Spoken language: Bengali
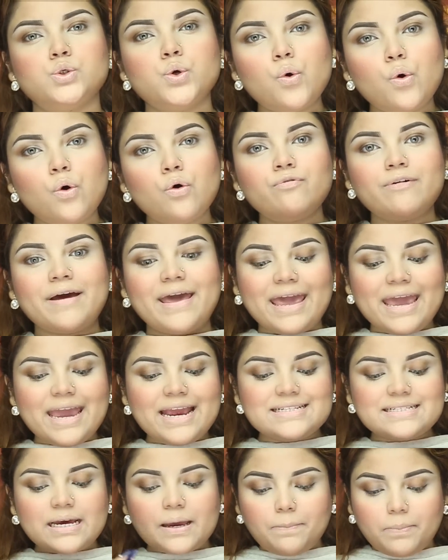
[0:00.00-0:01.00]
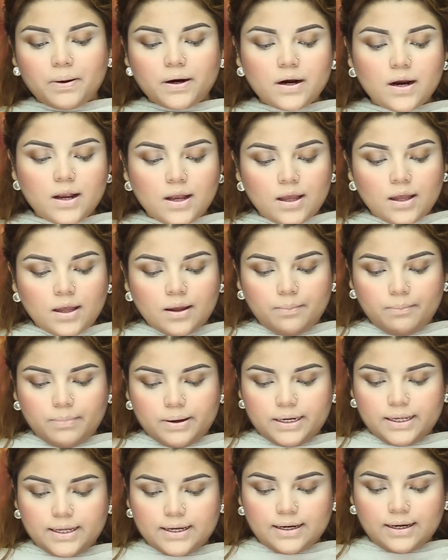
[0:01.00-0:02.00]
টোভ এই টাইপের
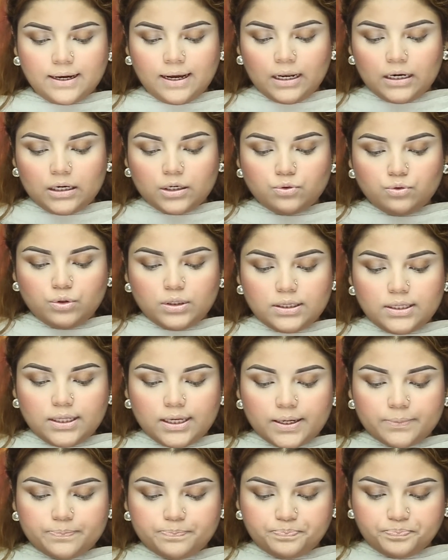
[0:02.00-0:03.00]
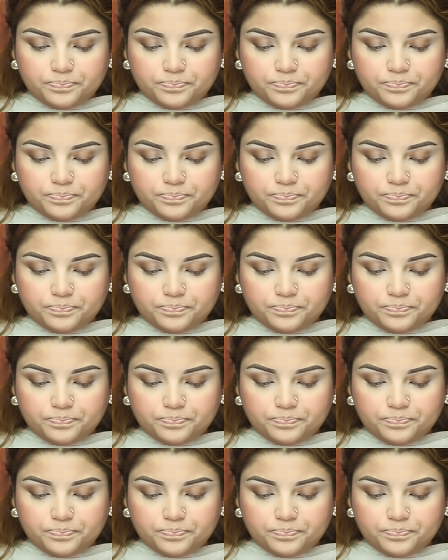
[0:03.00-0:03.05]
মানে কালারগুলি দিয়ে